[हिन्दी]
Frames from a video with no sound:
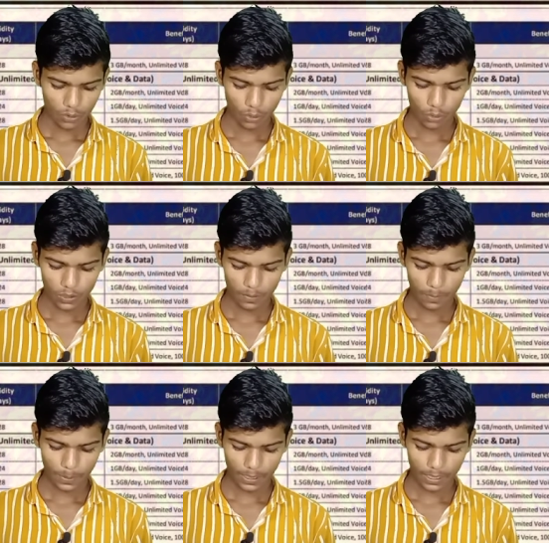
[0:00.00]
दो जी बी
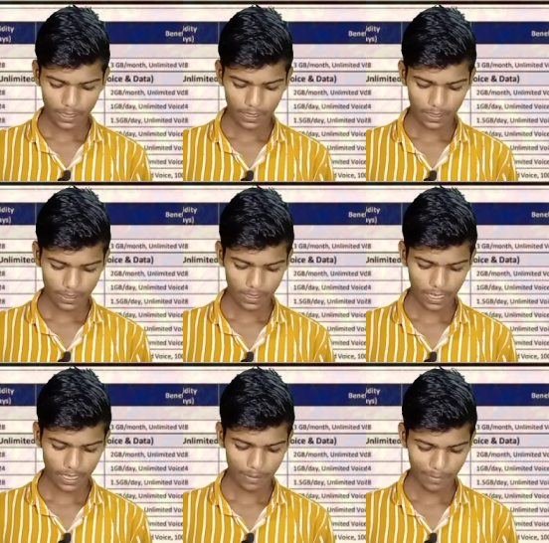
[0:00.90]
प्रति
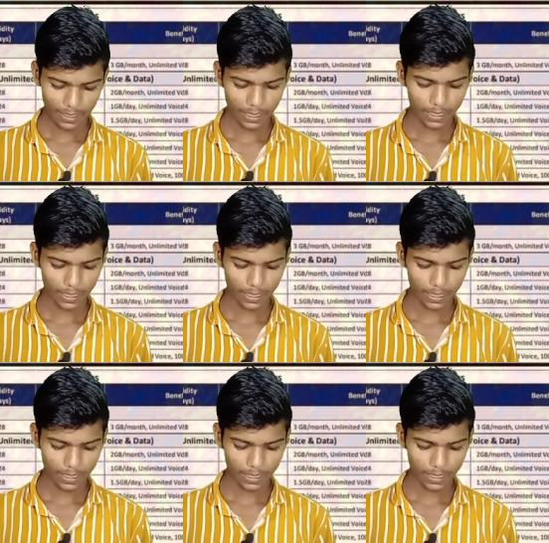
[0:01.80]
डाटा मिलता